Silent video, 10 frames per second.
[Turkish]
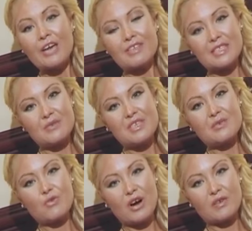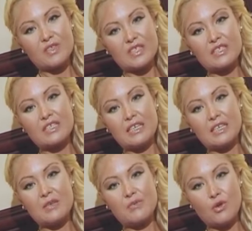Ve tabii ki bu hafta da yine
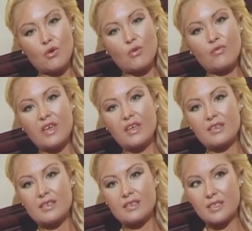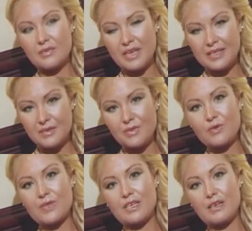miyon ve e, sanırım enzimler
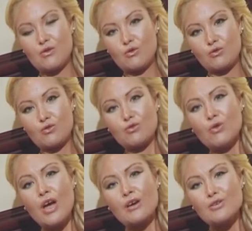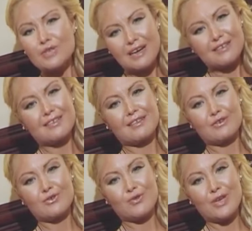üzerine konuştuk. Gerçekten
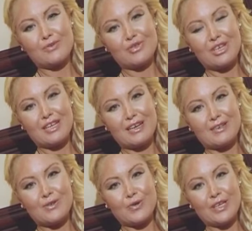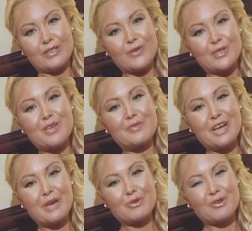çok önemli şeyler söyledi. O zaman İbrahim
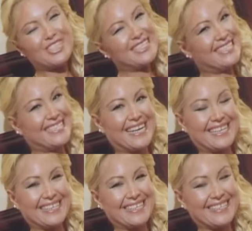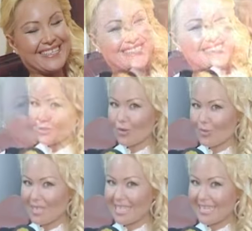Gökçek sizlerle. Showmax
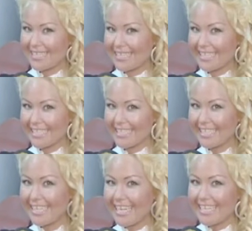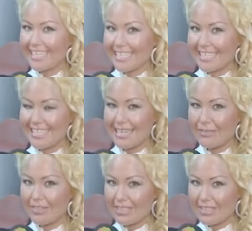ekranlarında. Yine geçen
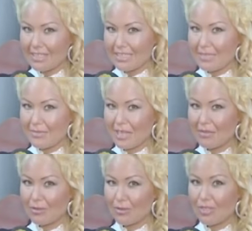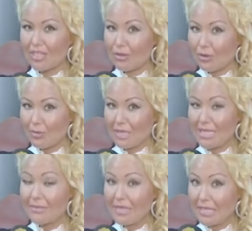hafta Sayın İbrahim Gökçek herbalist
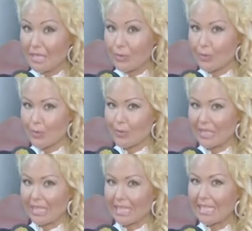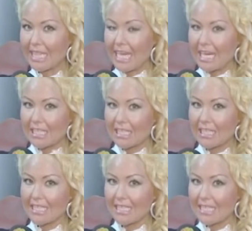bitki uzmanının
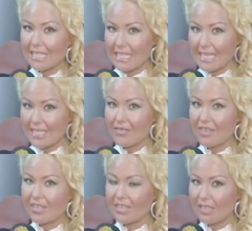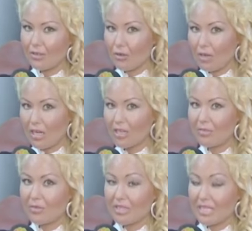anlattığı diyet ve e, kilo
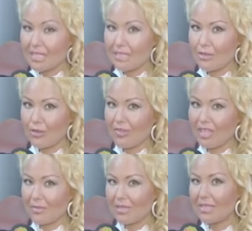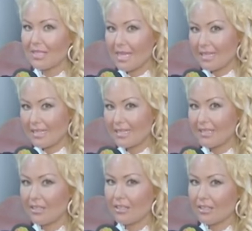almama nasıl kilo verebiliriz? Kendi
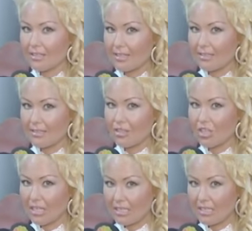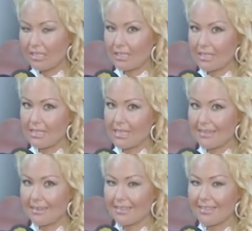e, hazırladığı çayları da sizin
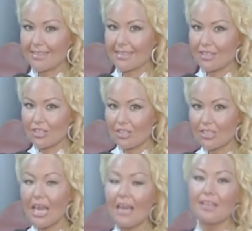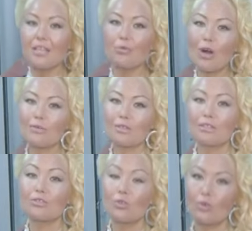ekranlarınıza taşıdık. Yine bu hafta da
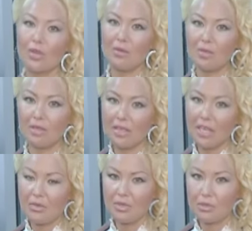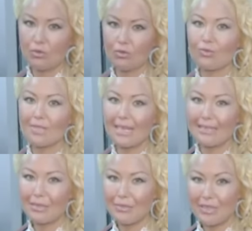çok önemli bir konu. Özellikle
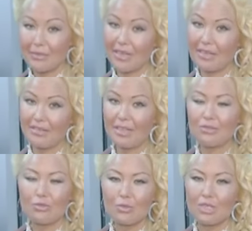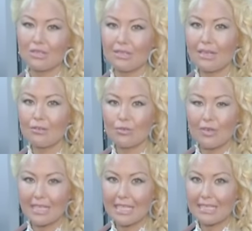bayanlar, tüm kadınlar lütfen
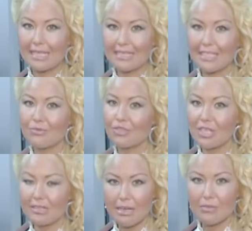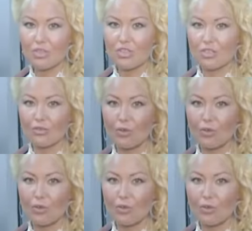7'den 70'e ekran başına